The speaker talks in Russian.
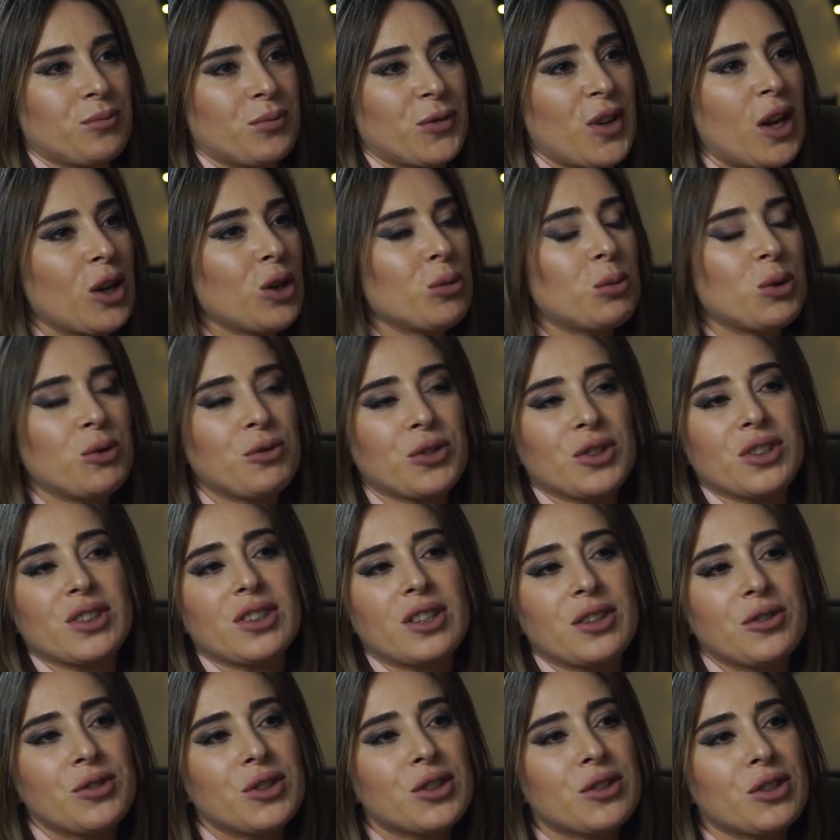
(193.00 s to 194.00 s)
Я люблю
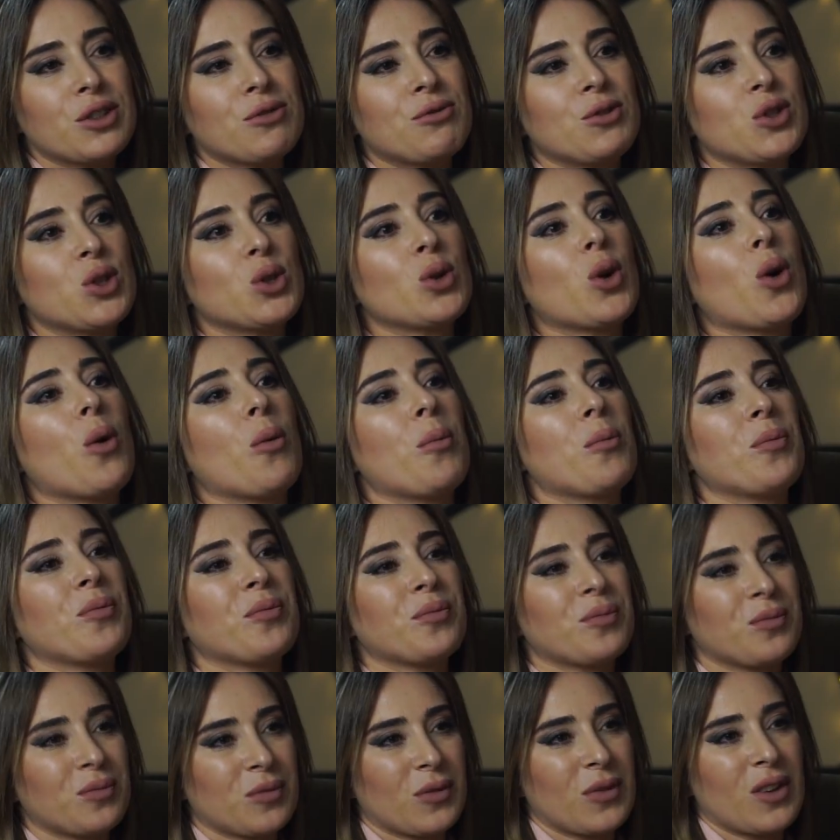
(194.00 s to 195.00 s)
фотографировать все.
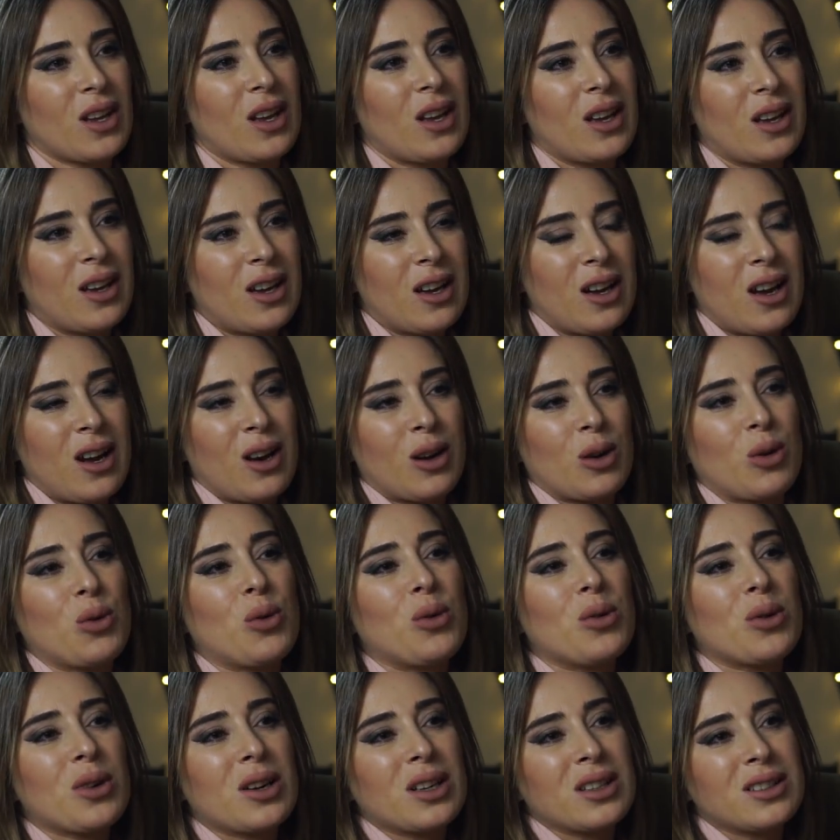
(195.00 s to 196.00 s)

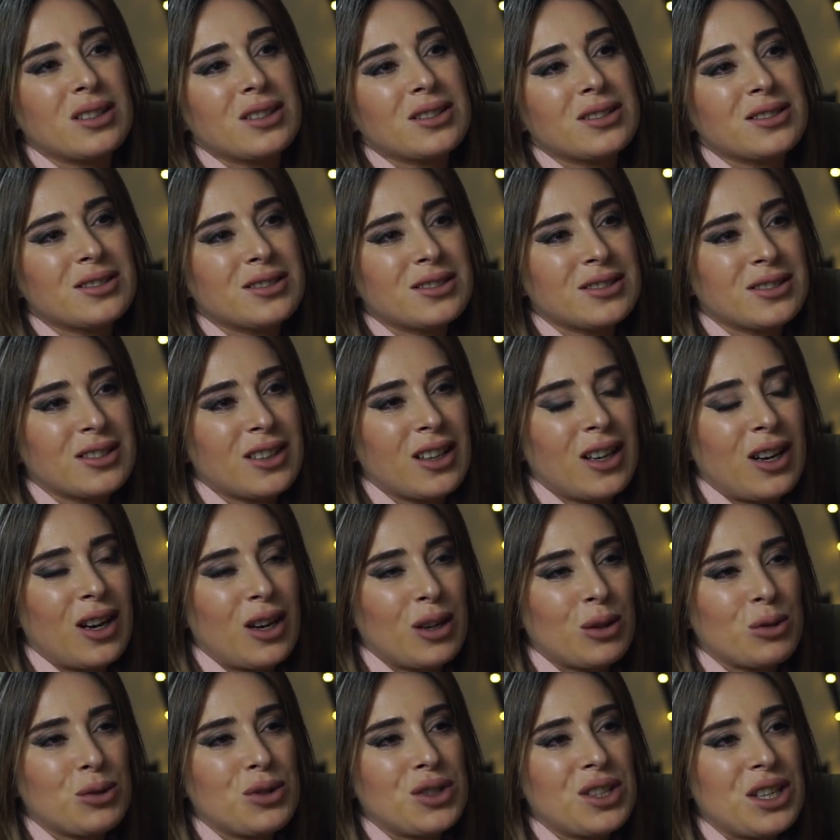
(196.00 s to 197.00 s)
Город,
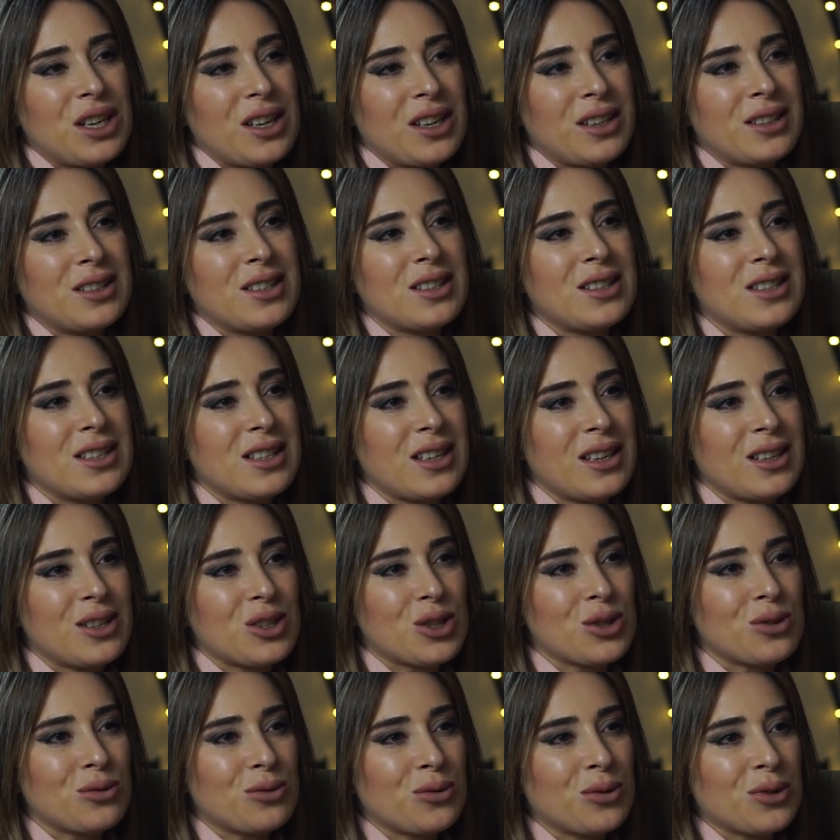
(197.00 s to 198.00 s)
людей, детей,
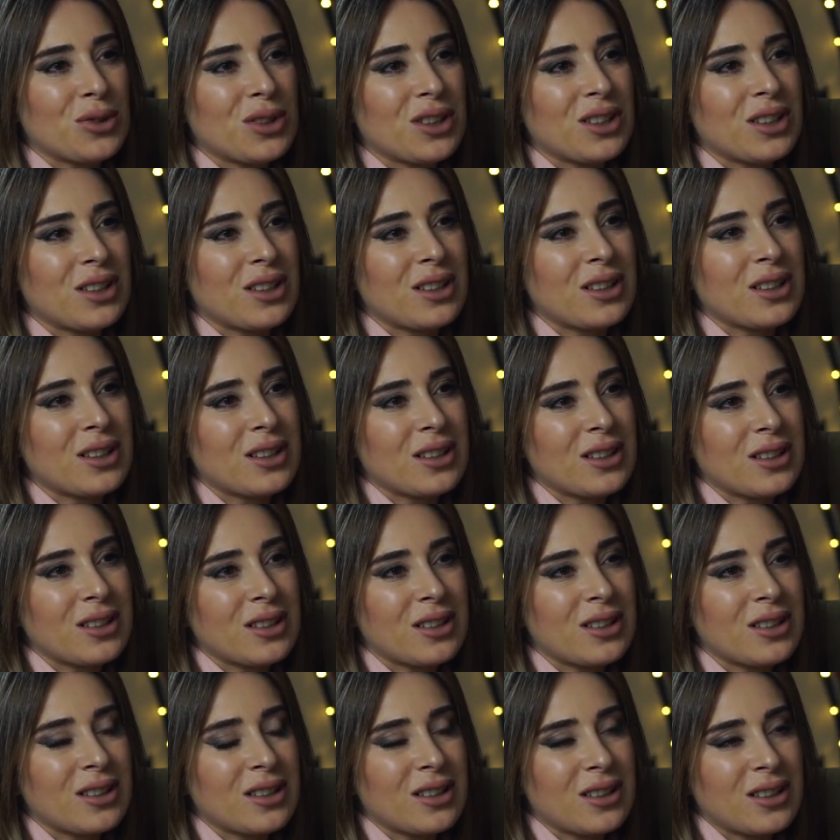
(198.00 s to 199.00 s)
животных,
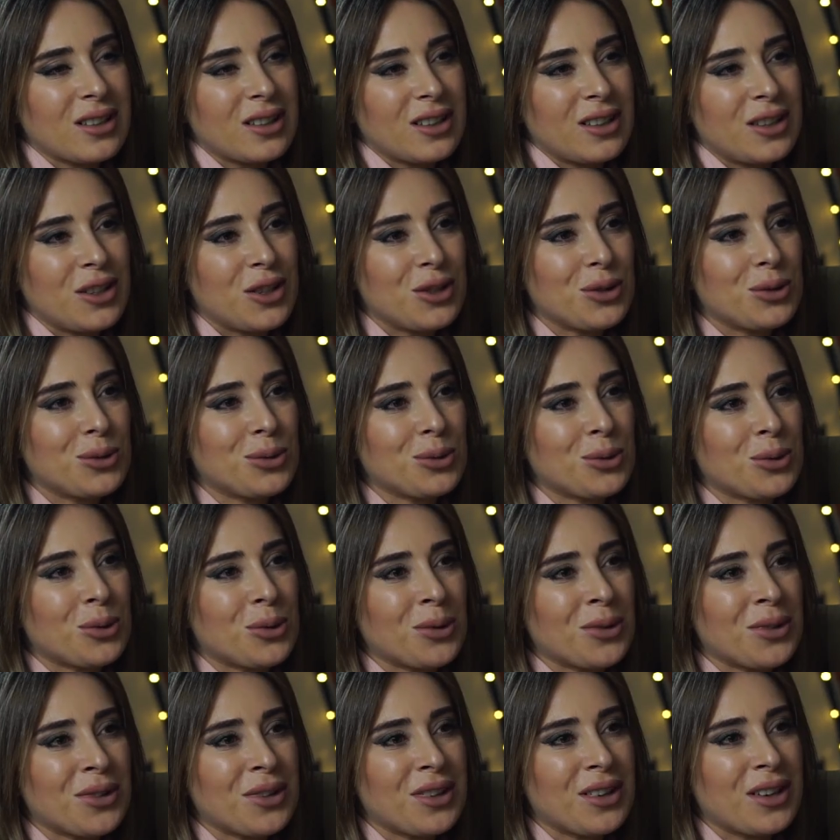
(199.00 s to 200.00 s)

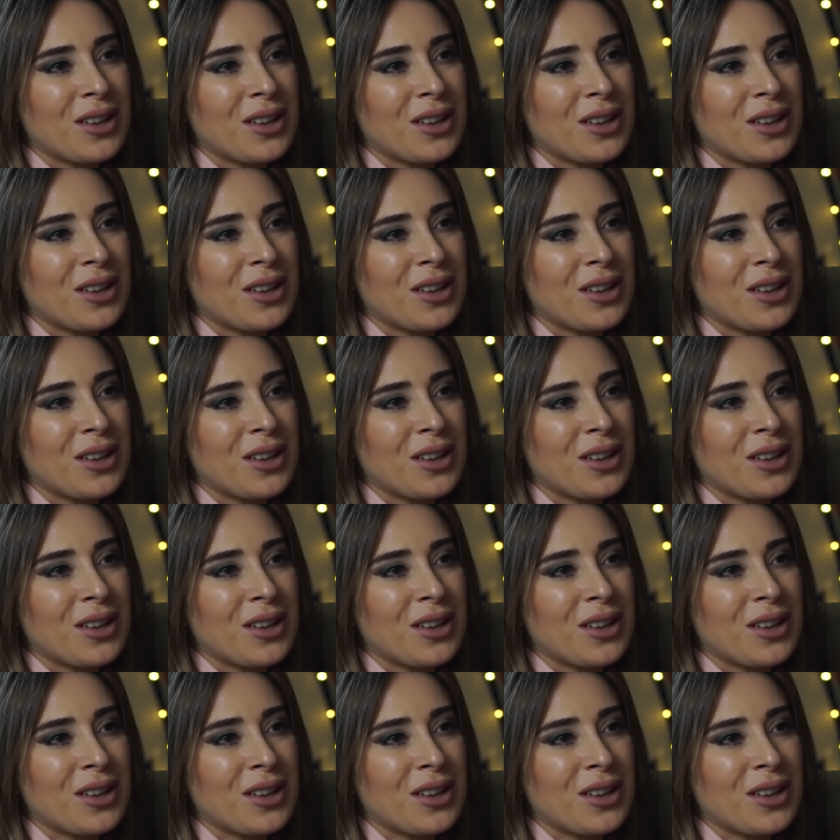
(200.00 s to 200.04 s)
еду.